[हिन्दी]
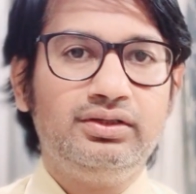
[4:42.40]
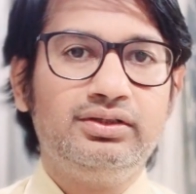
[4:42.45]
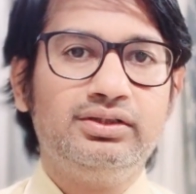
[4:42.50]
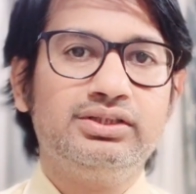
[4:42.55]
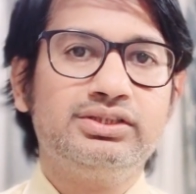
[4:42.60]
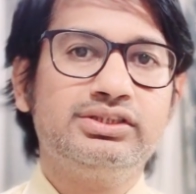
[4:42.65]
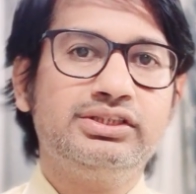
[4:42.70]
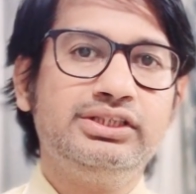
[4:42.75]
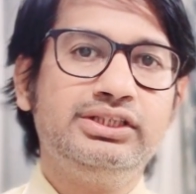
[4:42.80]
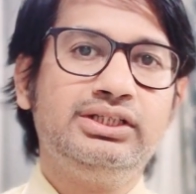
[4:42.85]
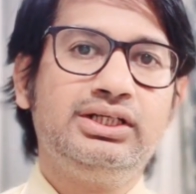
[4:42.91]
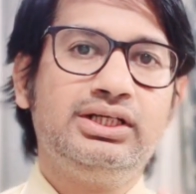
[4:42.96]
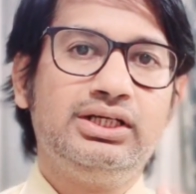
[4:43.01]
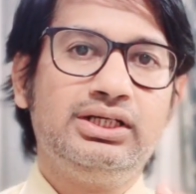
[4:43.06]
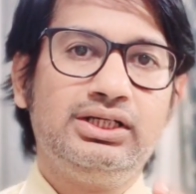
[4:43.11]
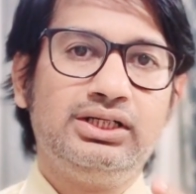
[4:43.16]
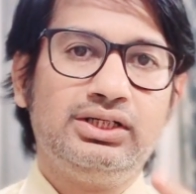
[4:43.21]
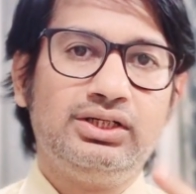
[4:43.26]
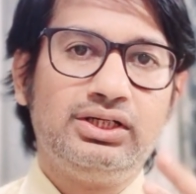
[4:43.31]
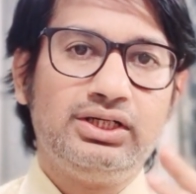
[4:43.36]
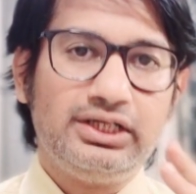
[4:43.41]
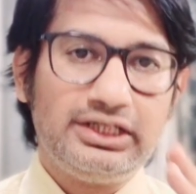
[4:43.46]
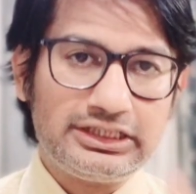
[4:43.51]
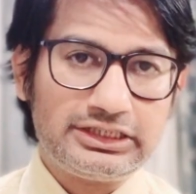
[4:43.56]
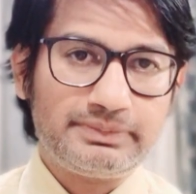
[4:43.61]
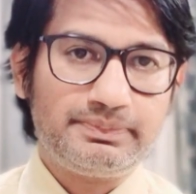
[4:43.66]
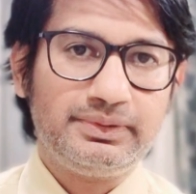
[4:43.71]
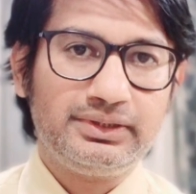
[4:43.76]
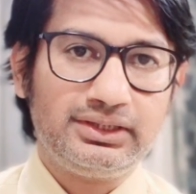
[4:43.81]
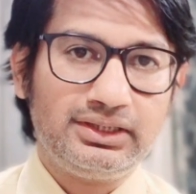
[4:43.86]
नज़दीक का
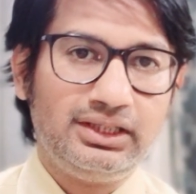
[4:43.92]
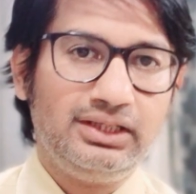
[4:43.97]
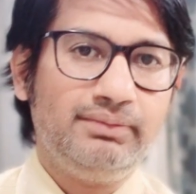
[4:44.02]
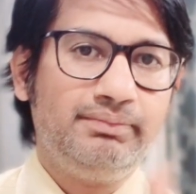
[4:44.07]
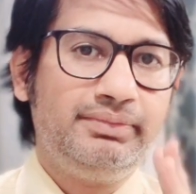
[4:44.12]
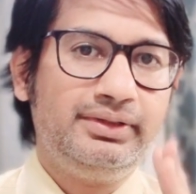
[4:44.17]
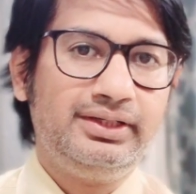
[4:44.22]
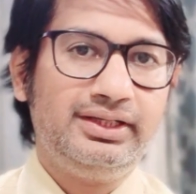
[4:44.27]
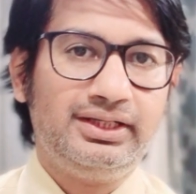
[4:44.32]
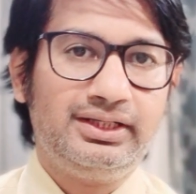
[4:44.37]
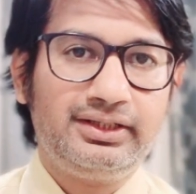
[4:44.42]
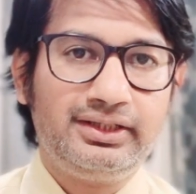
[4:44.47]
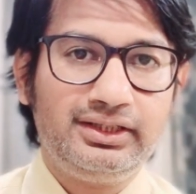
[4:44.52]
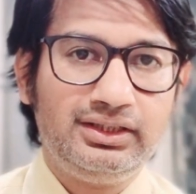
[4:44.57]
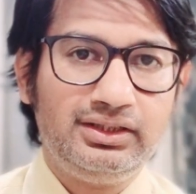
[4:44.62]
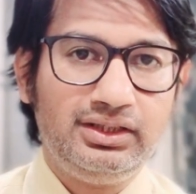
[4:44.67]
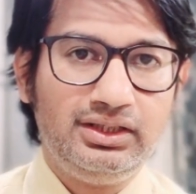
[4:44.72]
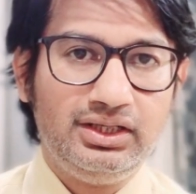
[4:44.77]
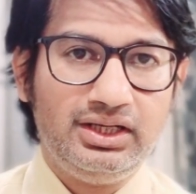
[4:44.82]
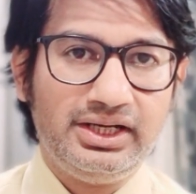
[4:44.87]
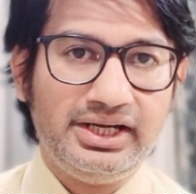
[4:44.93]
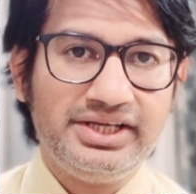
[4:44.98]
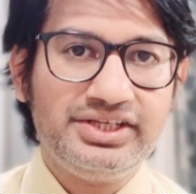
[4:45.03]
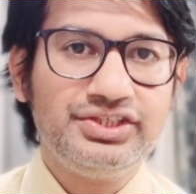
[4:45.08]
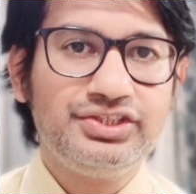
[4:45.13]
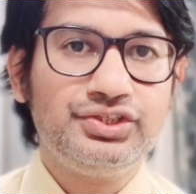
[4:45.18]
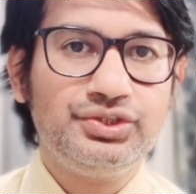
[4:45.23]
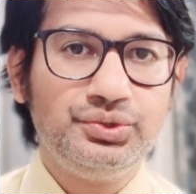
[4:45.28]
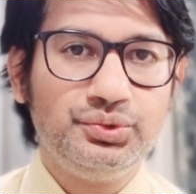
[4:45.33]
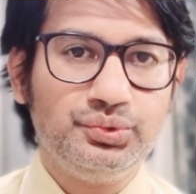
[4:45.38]
अस्पताल पीडियाट्रिक
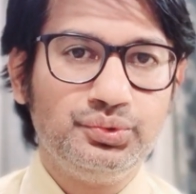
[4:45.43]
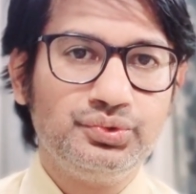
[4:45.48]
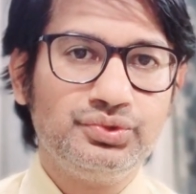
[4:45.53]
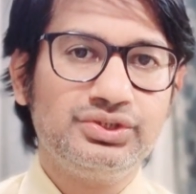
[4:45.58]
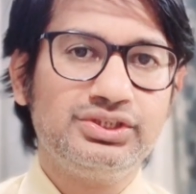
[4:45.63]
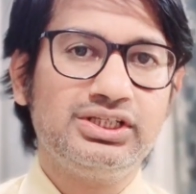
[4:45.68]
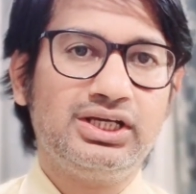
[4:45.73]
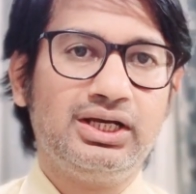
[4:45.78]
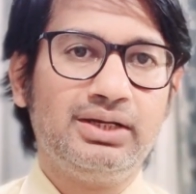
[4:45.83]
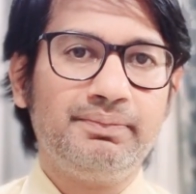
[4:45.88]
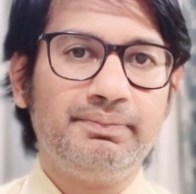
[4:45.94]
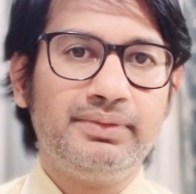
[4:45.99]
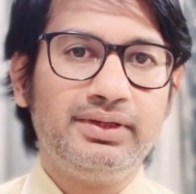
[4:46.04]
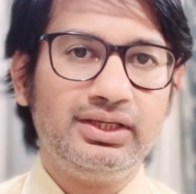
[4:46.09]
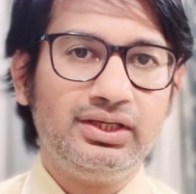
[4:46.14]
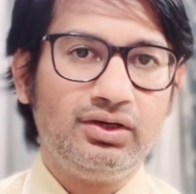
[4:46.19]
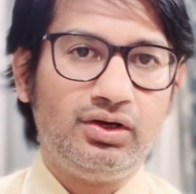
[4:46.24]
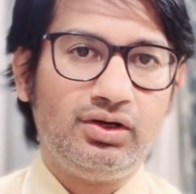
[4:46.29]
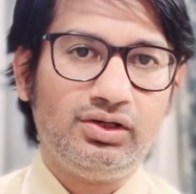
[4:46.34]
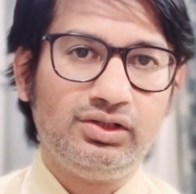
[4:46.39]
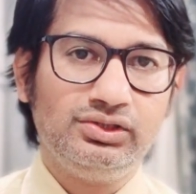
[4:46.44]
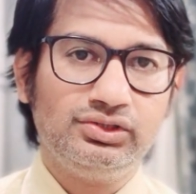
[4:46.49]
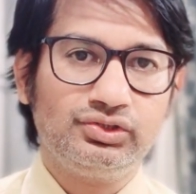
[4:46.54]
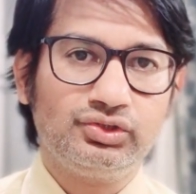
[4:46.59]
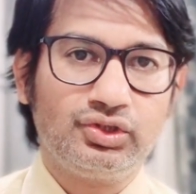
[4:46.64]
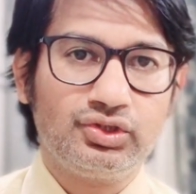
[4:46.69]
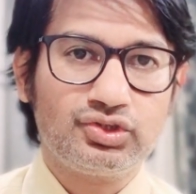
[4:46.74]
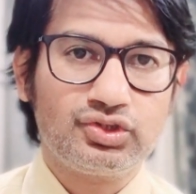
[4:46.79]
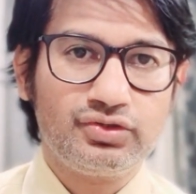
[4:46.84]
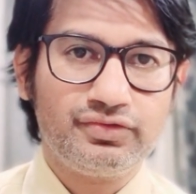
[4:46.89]
आईसीयू जहाँ पे ऑल
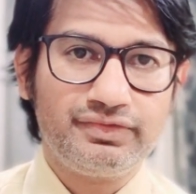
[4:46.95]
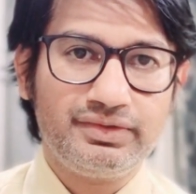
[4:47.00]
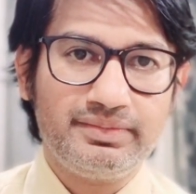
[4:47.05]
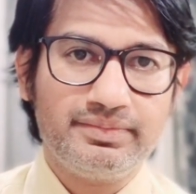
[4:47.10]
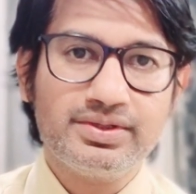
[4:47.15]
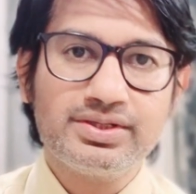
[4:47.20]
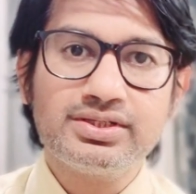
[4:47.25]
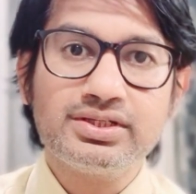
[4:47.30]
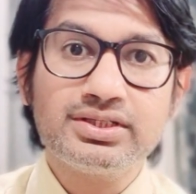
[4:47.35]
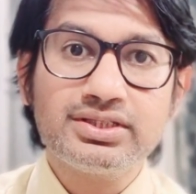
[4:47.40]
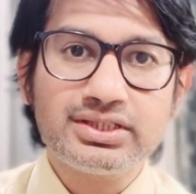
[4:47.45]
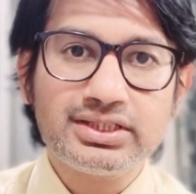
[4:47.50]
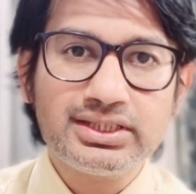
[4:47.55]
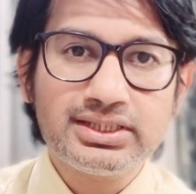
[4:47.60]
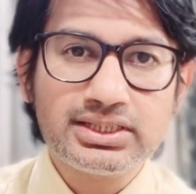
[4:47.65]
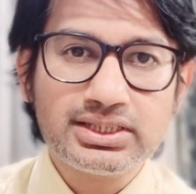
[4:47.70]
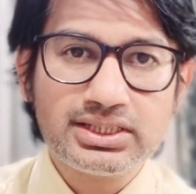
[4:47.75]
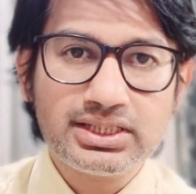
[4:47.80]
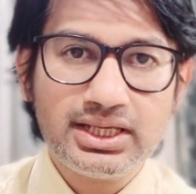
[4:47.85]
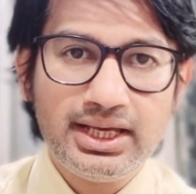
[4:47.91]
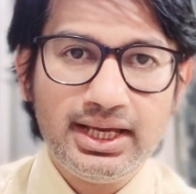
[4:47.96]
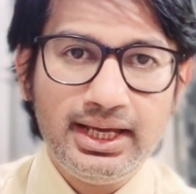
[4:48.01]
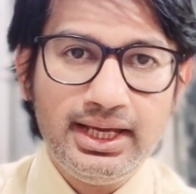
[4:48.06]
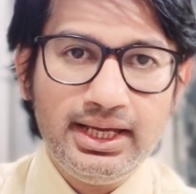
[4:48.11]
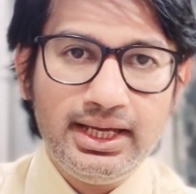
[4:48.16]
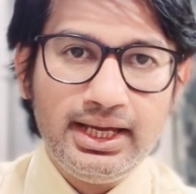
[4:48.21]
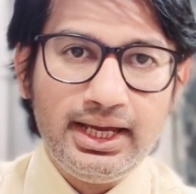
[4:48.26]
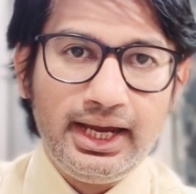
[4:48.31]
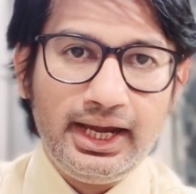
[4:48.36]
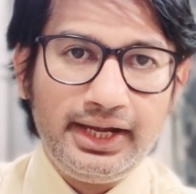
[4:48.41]
सॉर्ट्स ऑफ इमरजेंसीज
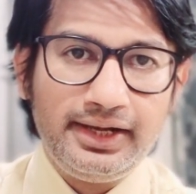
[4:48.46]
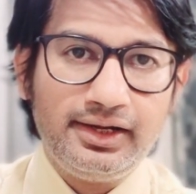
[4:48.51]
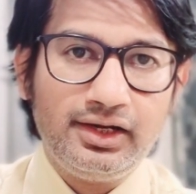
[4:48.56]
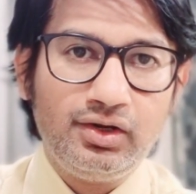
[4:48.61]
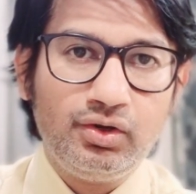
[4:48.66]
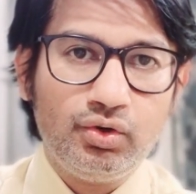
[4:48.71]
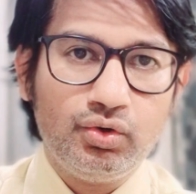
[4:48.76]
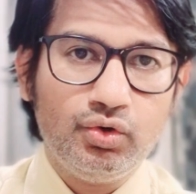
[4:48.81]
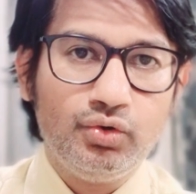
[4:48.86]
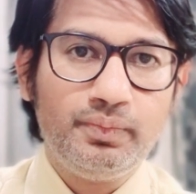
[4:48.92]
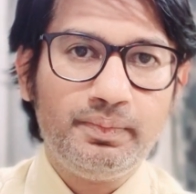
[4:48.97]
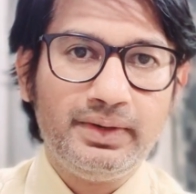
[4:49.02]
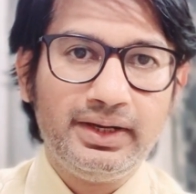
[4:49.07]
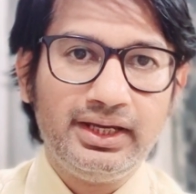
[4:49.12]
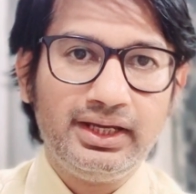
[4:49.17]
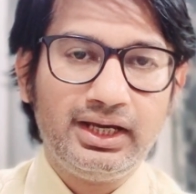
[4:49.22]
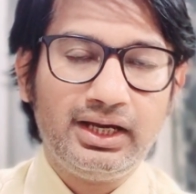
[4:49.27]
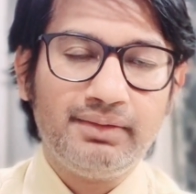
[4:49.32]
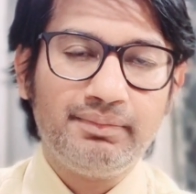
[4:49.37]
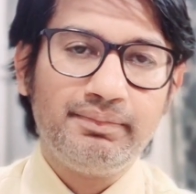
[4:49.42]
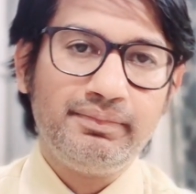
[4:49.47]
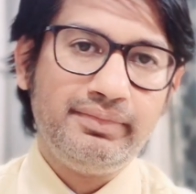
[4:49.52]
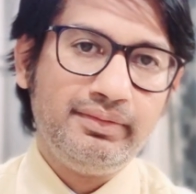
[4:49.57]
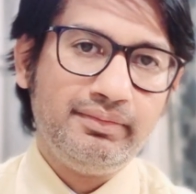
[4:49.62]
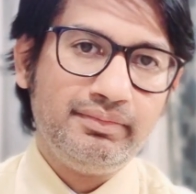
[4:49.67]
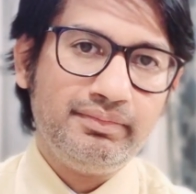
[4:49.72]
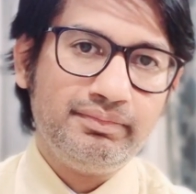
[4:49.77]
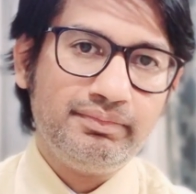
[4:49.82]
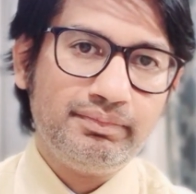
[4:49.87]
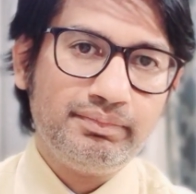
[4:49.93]
हैंडल हो पाए आप
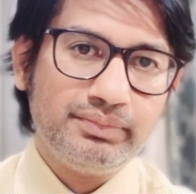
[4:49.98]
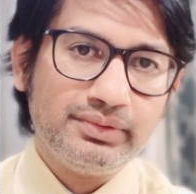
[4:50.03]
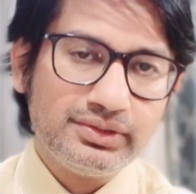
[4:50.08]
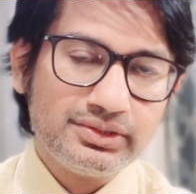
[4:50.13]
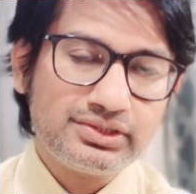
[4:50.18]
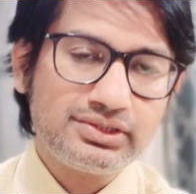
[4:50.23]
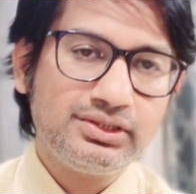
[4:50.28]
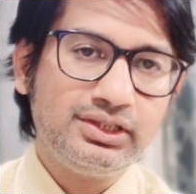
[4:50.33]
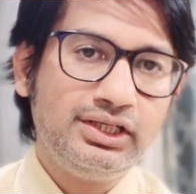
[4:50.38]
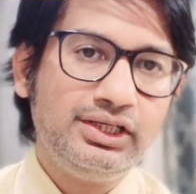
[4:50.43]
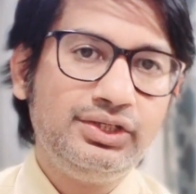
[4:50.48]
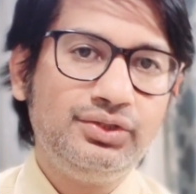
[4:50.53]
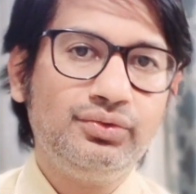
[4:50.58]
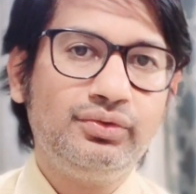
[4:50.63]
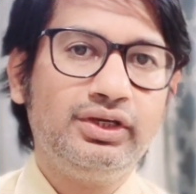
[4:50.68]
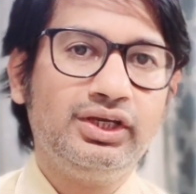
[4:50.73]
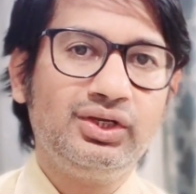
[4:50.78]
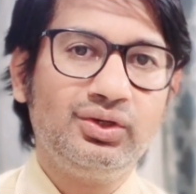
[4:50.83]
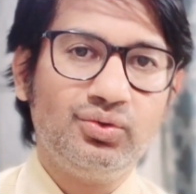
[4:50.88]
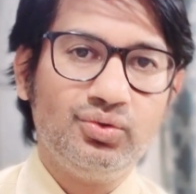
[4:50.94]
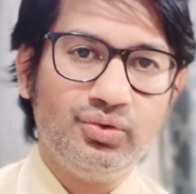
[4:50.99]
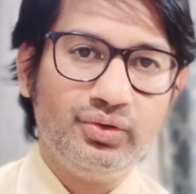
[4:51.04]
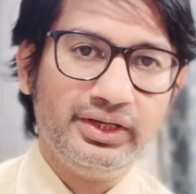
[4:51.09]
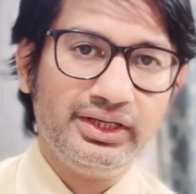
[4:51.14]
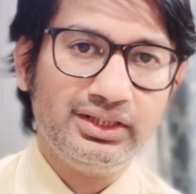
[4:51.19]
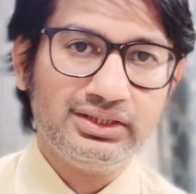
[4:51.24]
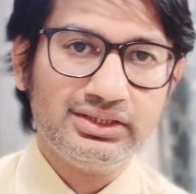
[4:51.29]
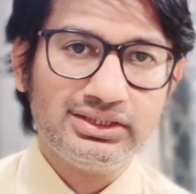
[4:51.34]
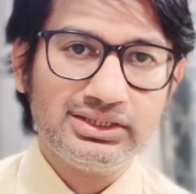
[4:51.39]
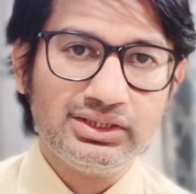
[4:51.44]
पर्सनली यू कैन गो
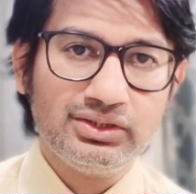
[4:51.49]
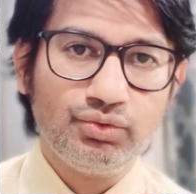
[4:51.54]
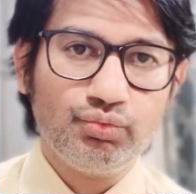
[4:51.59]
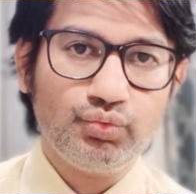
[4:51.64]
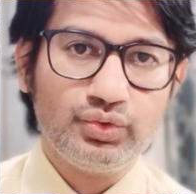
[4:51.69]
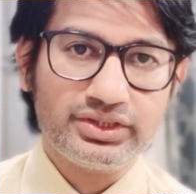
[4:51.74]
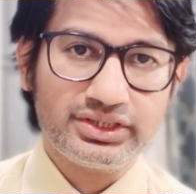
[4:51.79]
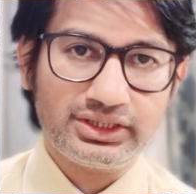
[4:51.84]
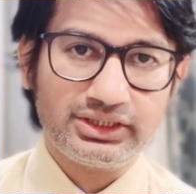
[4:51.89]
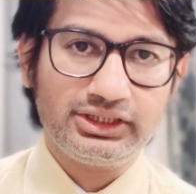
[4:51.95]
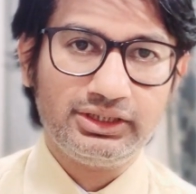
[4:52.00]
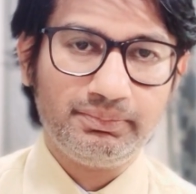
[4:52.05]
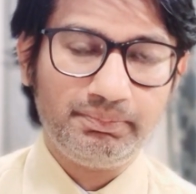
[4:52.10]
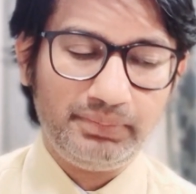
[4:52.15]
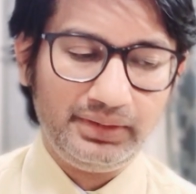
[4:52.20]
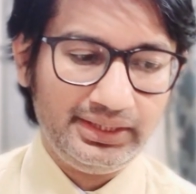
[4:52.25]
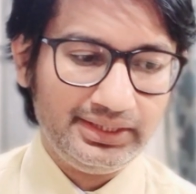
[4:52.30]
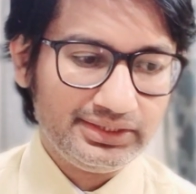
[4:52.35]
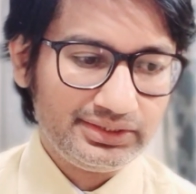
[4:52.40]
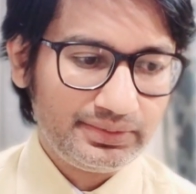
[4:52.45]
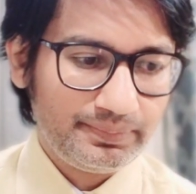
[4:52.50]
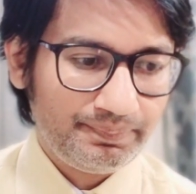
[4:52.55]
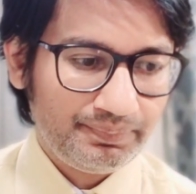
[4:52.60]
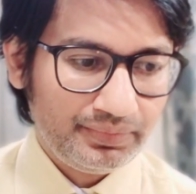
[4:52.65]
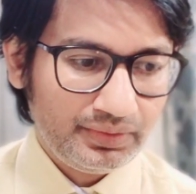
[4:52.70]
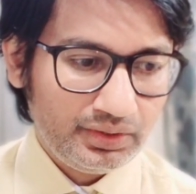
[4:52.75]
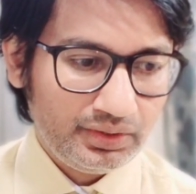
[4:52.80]
एंड विजिट द प्लेस